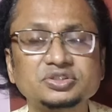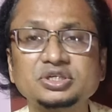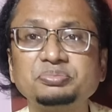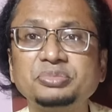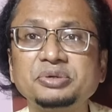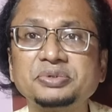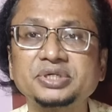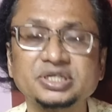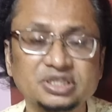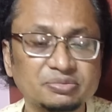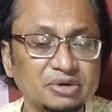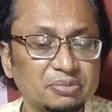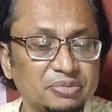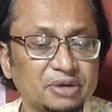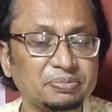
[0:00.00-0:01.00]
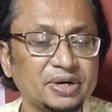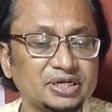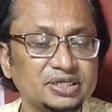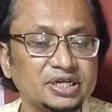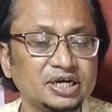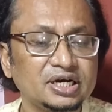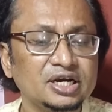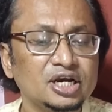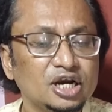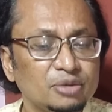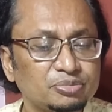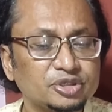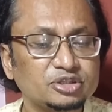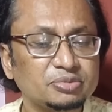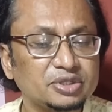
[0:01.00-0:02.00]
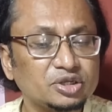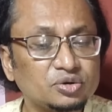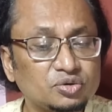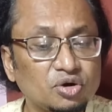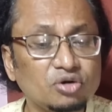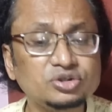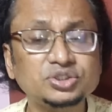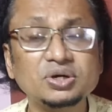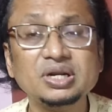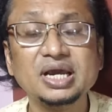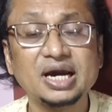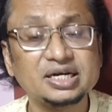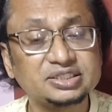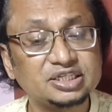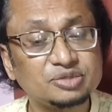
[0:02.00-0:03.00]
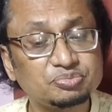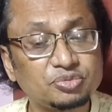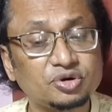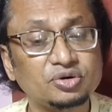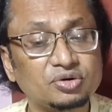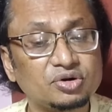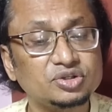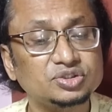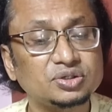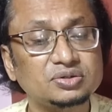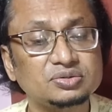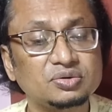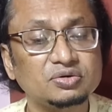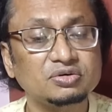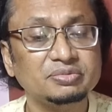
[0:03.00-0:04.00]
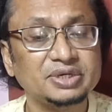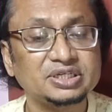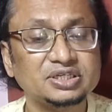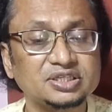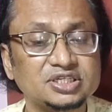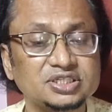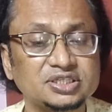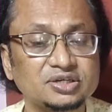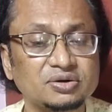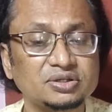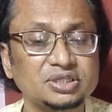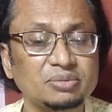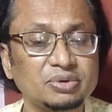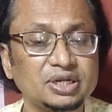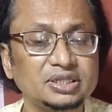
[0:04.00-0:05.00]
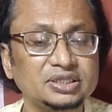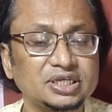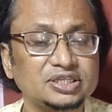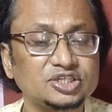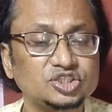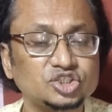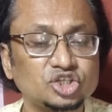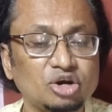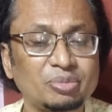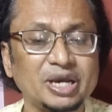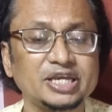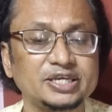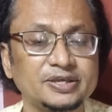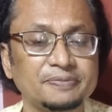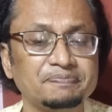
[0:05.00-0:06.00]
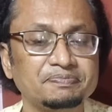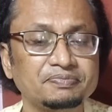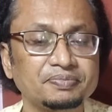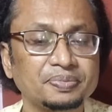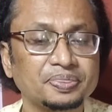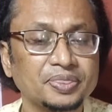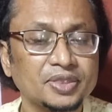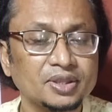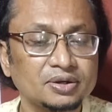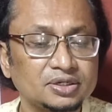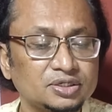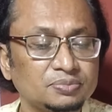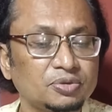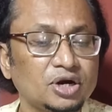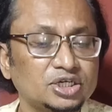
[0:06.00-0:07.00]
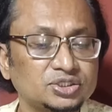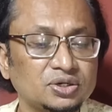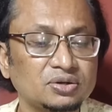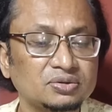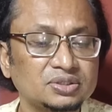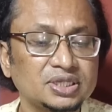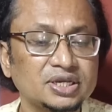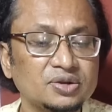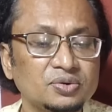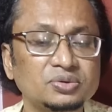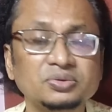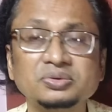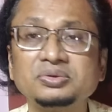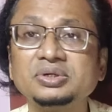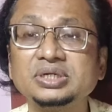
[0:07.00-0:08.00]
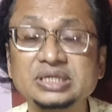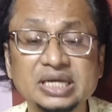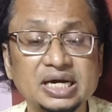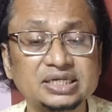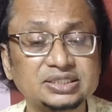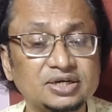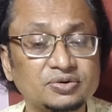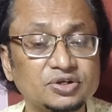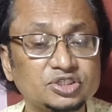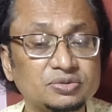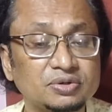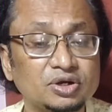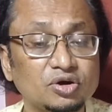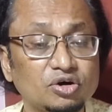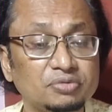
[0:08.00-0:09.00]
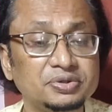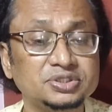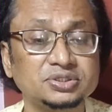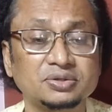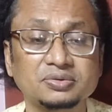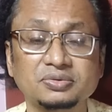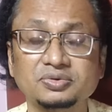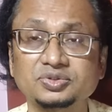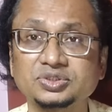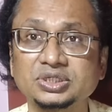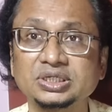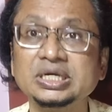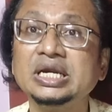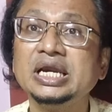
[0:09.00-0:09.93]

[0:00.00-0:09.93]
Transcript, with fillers: করছে বিক্রেতা বা ব্যাপারীরা প্রতিবেদক কৌশলে হাটের পনেরো জন গরু বিক্রেতার সাথে কথা বলেন তাদের সবাই মহাসড়ক থেকে গরুর নিয়ে আসা হয়েছে বলে অভিযোগ করছেন